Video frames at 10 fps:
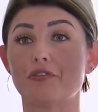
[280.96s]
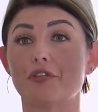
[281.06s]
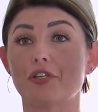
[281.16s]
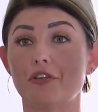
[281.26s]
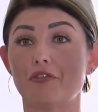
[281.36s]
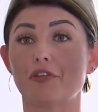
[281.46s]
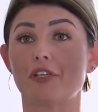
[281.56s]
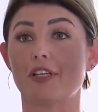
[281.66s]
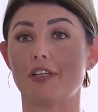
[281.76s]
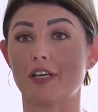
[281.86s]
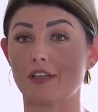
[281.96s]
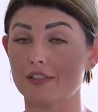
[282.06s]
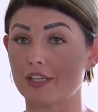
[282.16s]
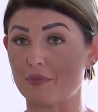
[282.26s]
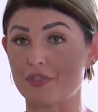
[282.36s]
Freundin von Herrn
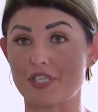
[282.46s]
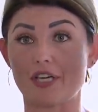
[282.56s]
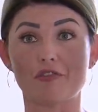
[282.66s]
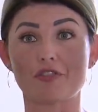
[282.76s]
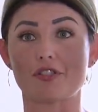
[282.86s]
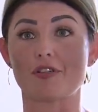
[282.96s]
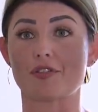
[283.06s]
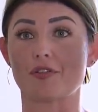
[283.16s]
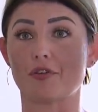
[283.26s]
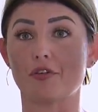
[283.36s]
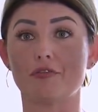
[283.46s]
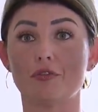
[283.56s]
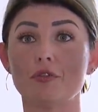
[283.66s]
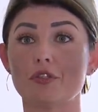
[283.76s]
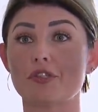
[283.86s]
Jackel, kam mir sehr aufgeschlossen,
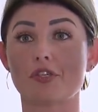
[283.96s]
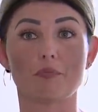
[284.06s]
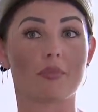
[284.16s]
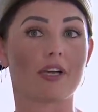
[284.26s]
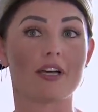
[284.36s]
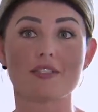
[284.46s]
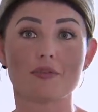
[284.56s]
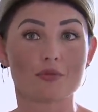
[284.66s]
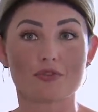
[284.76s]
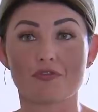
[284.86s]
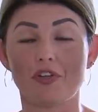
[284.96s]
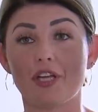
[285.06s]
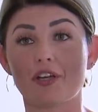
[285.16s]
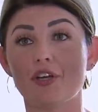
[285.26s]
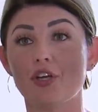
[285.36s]
euphorisch,
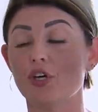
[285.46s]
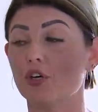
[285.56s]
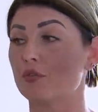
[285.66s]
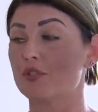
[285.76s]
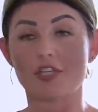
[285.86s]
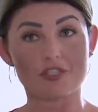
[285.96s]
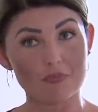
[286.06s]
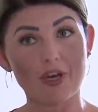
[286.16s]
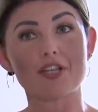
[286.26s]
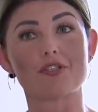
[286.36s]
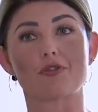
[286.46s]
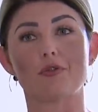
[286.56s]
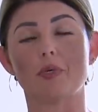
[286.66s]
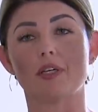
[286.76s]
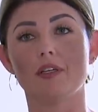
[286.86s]
begeisterungsfähig und sehr sympathisch
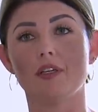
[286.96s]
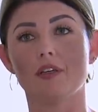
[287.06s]
rüber.